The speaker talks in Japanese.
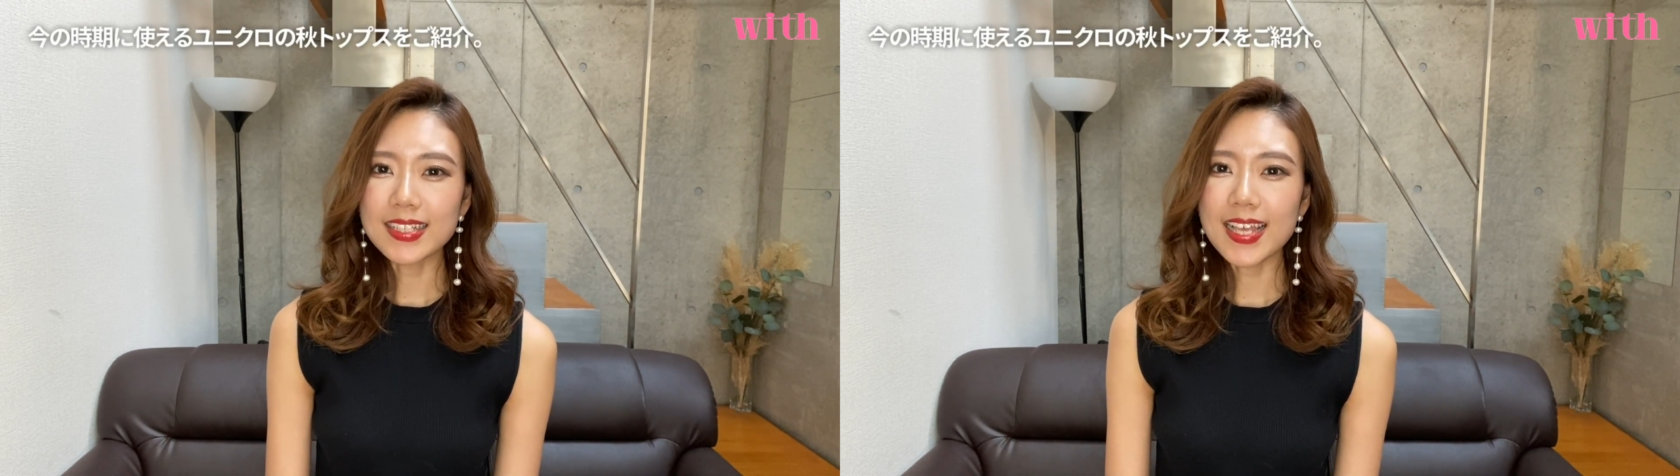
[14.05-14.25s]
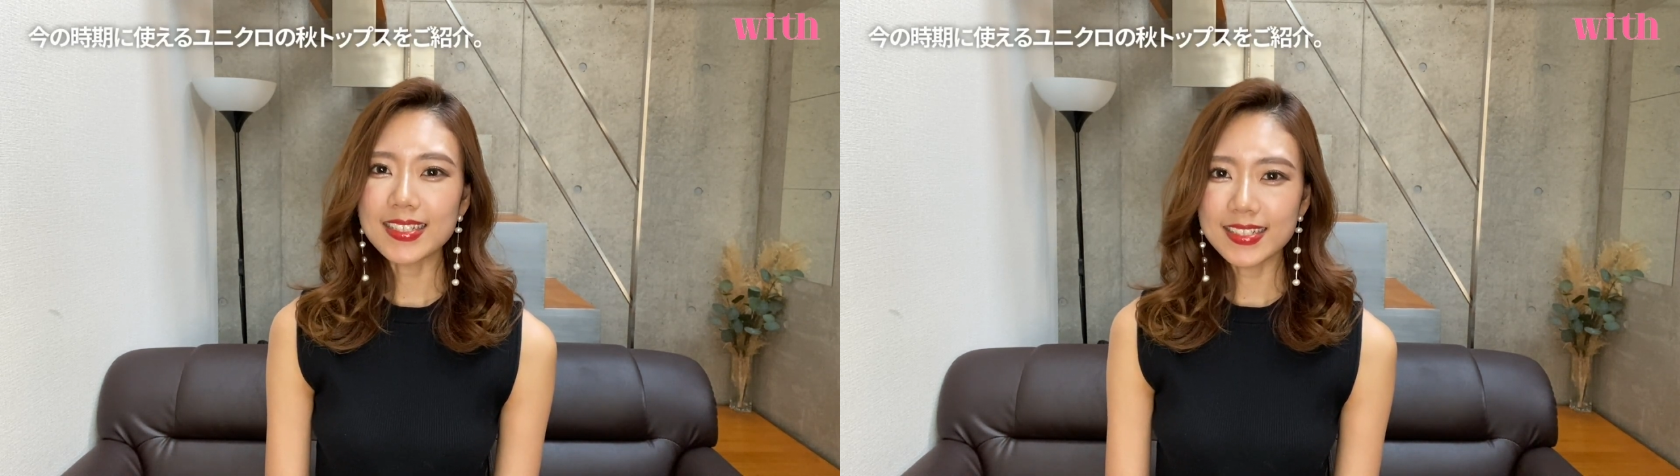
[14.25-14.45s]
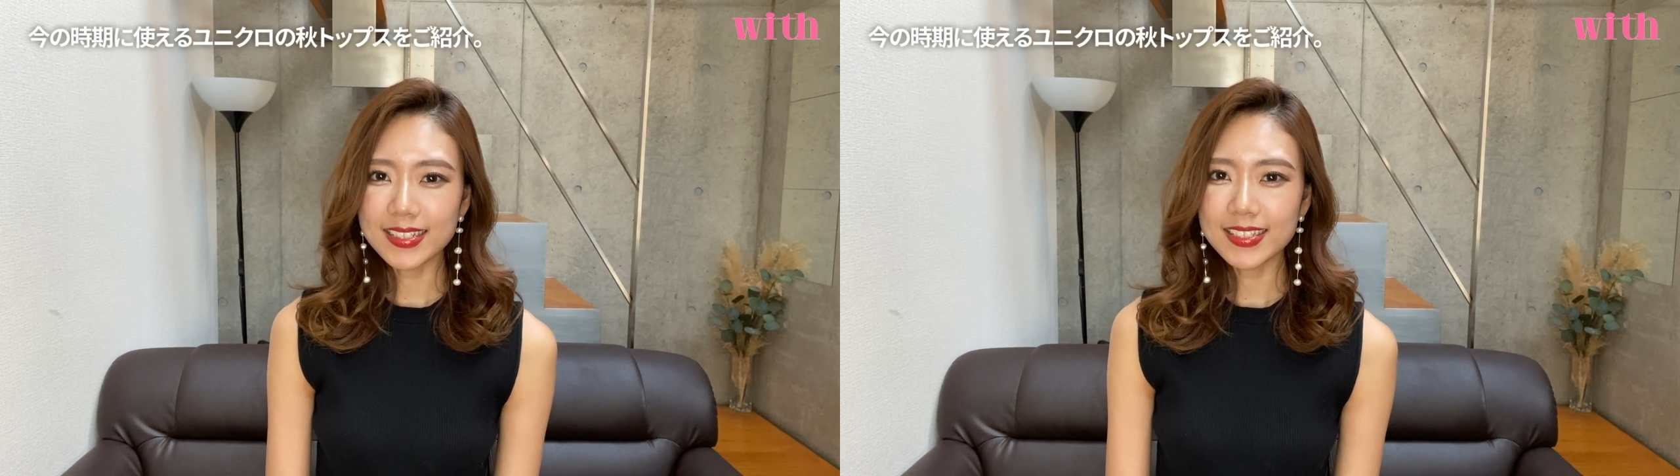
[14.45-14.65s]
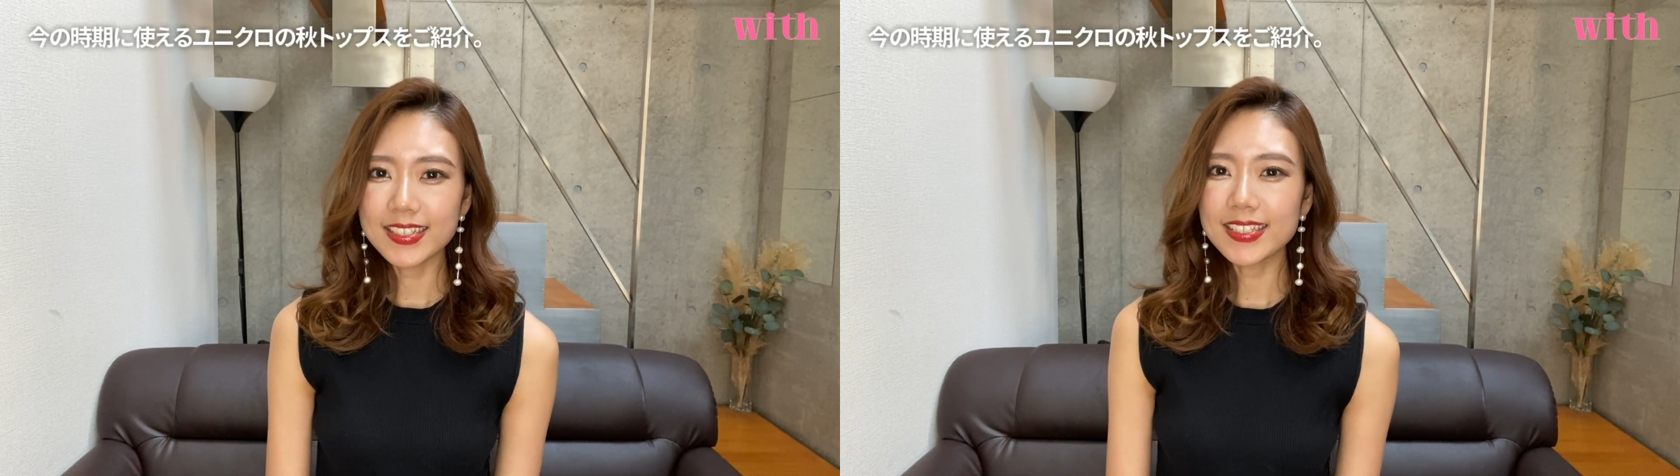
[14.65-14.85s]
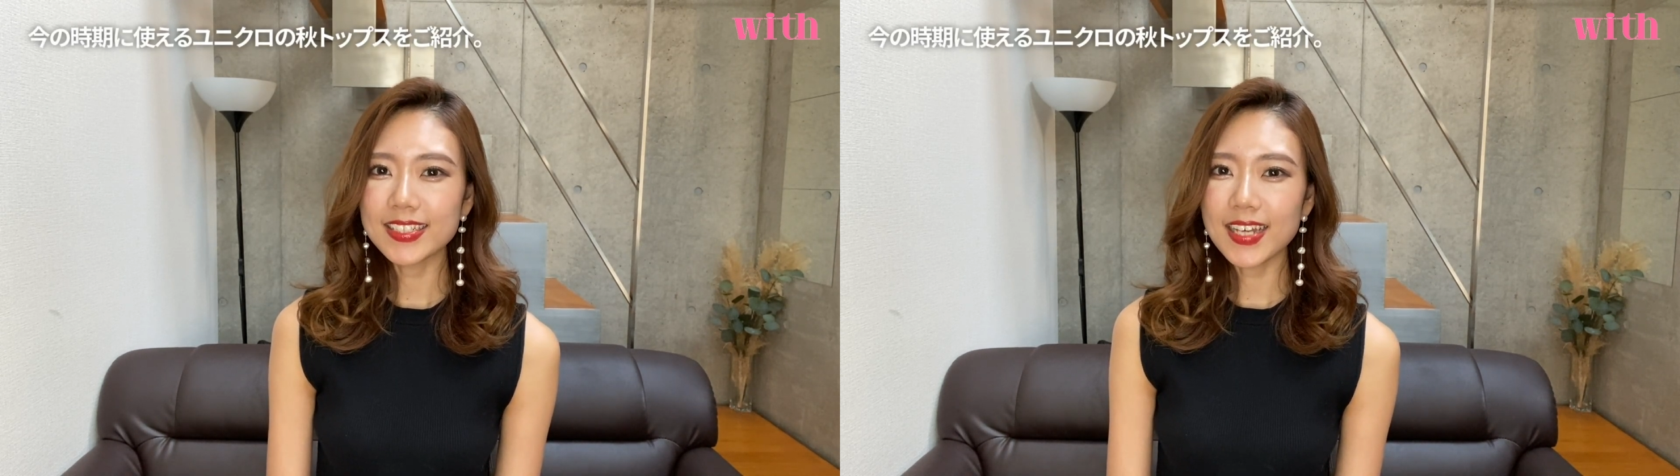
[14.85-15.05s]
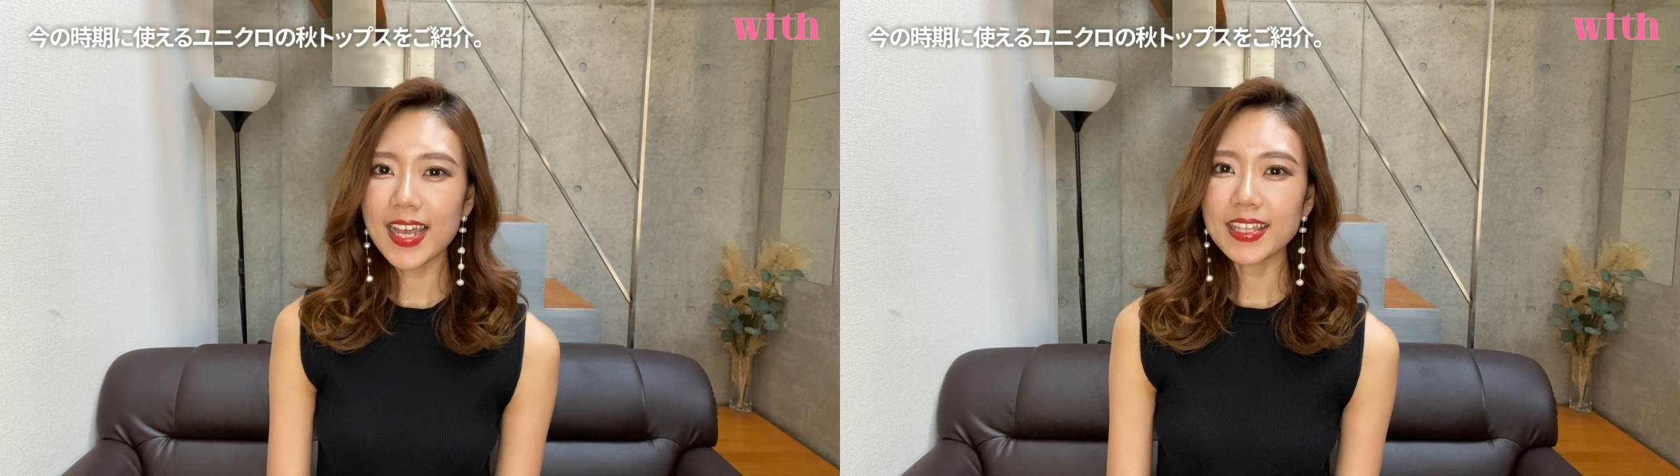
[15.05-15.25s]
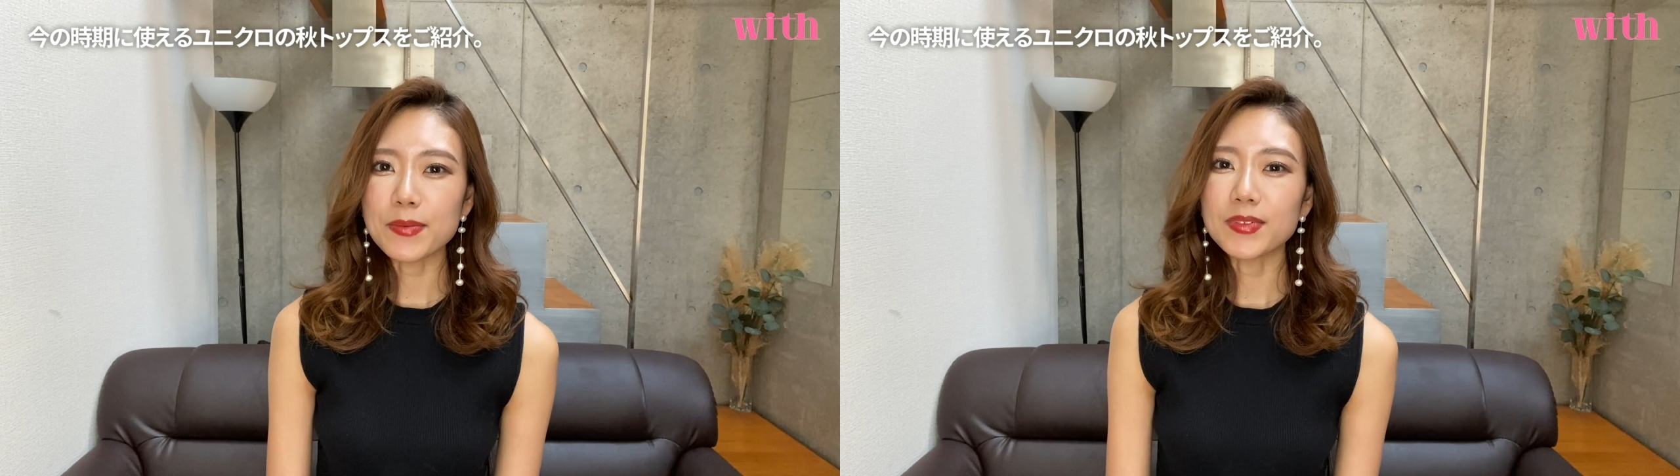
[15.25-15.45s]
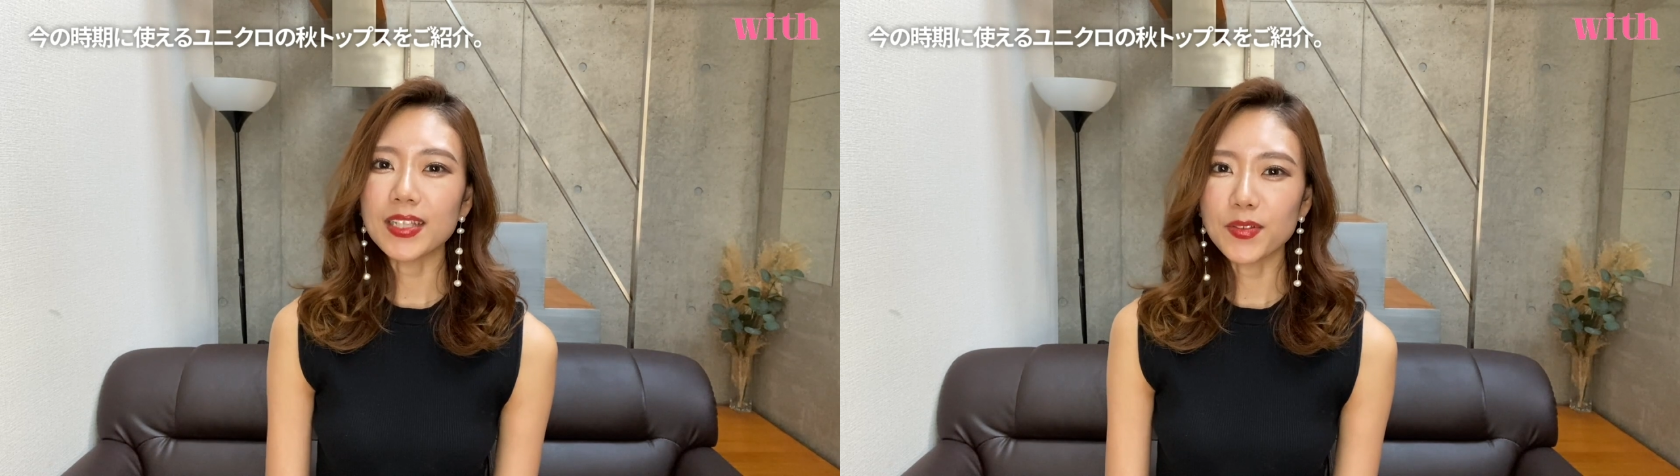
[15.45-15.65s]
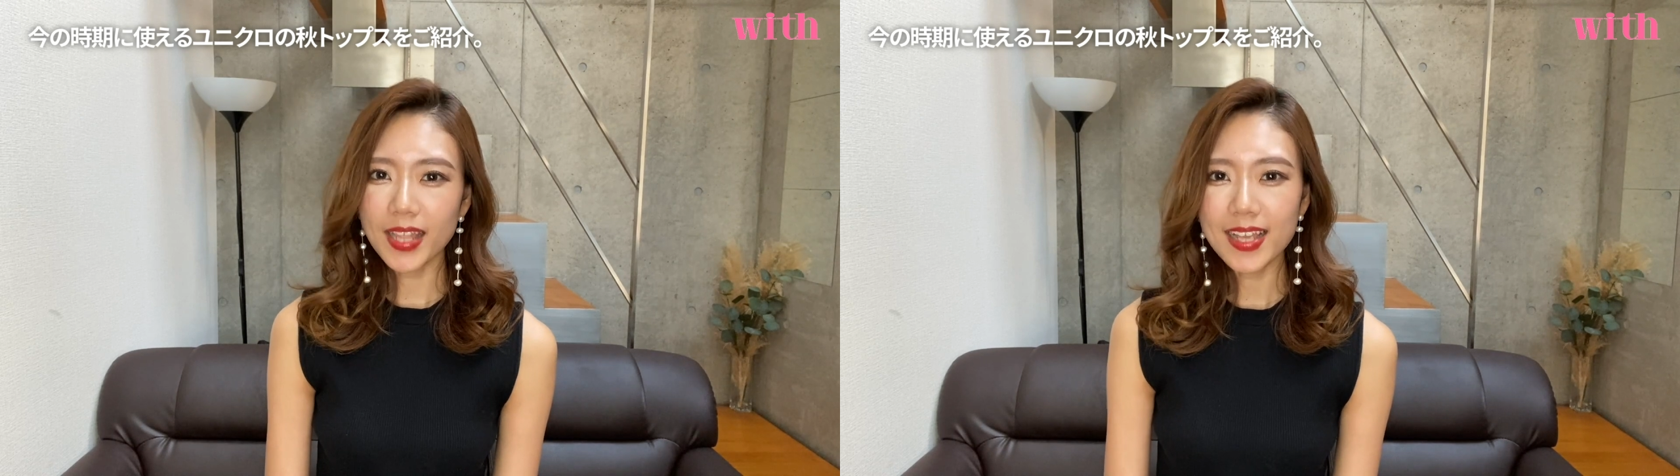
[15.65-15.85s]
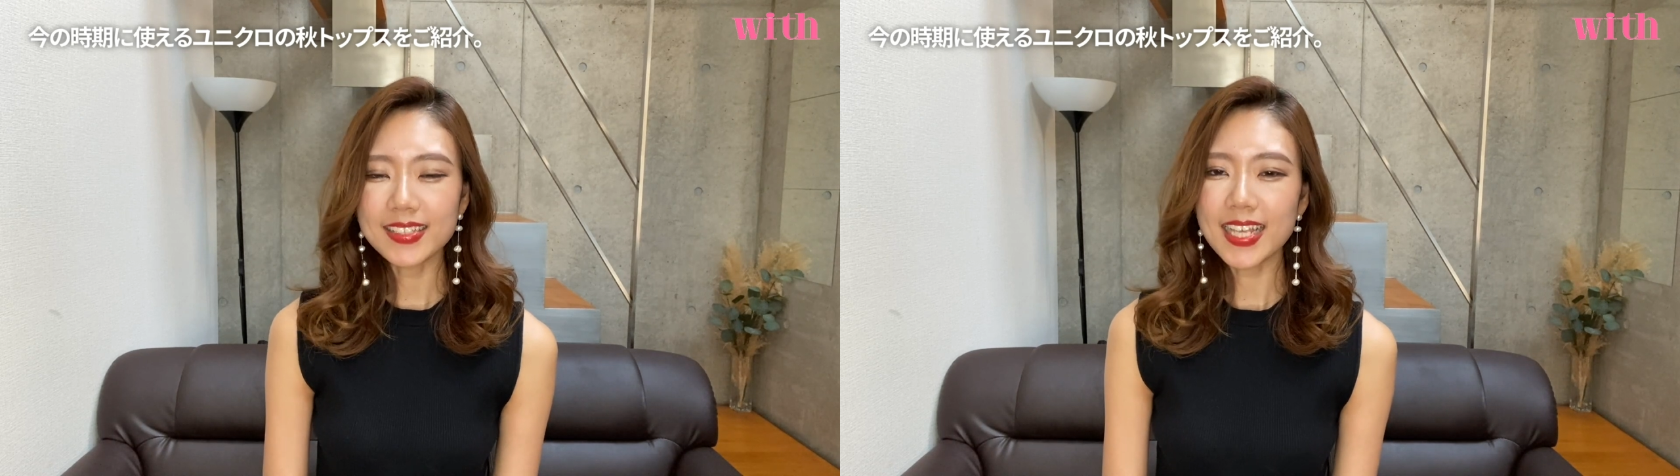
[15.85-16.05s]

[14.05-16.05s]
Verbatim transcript: 成する優秀アイテムなので、